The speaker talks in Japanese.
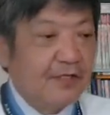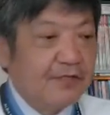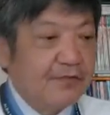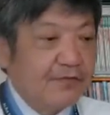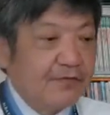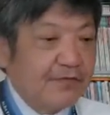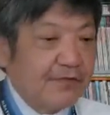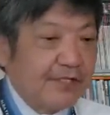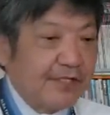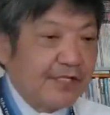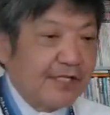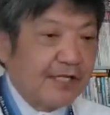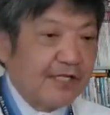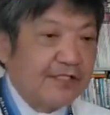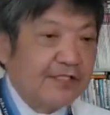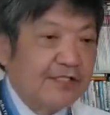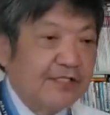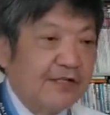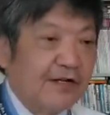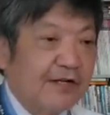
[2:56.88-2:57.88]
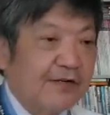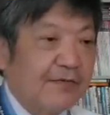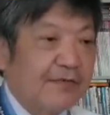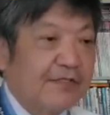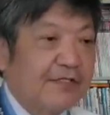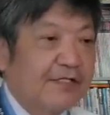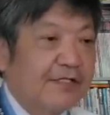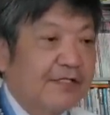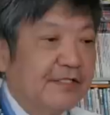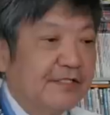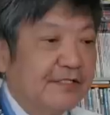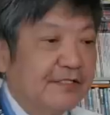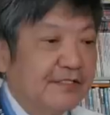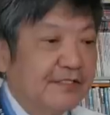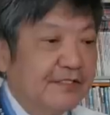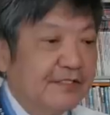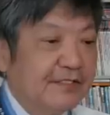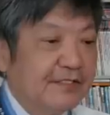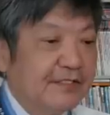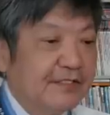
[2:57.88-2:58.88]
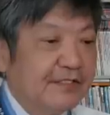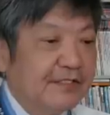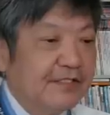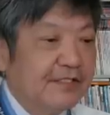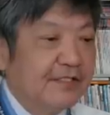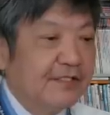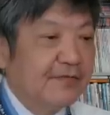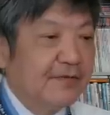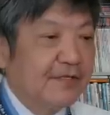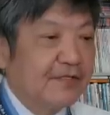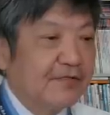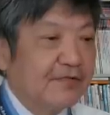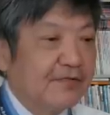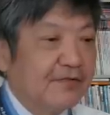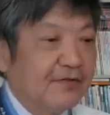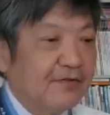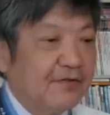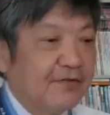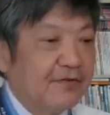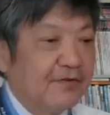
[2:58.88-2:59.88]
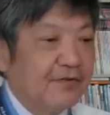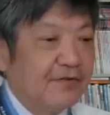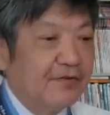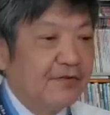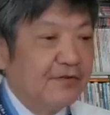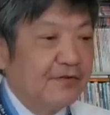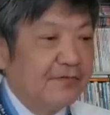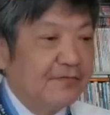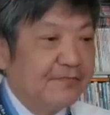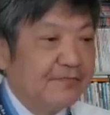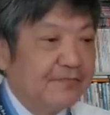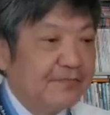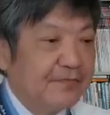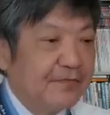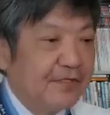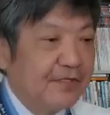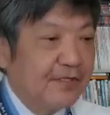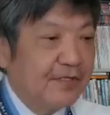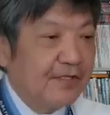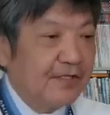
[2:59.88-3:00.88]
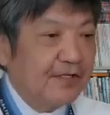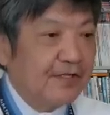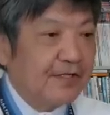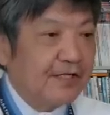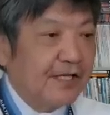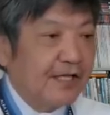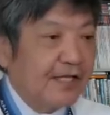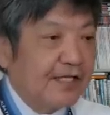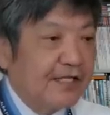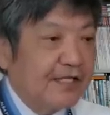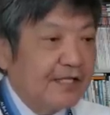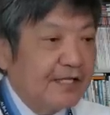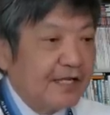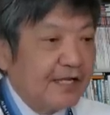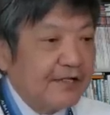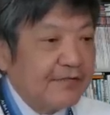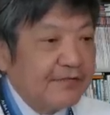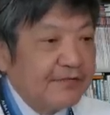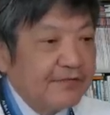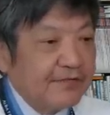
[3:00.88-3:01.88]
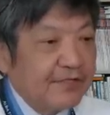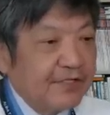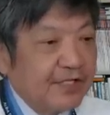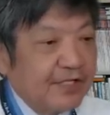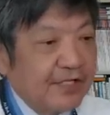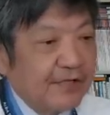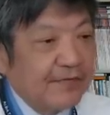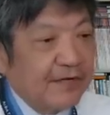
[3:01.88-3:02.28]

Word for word: ちょっといい感じではありますね。行きましょう。景気回復の起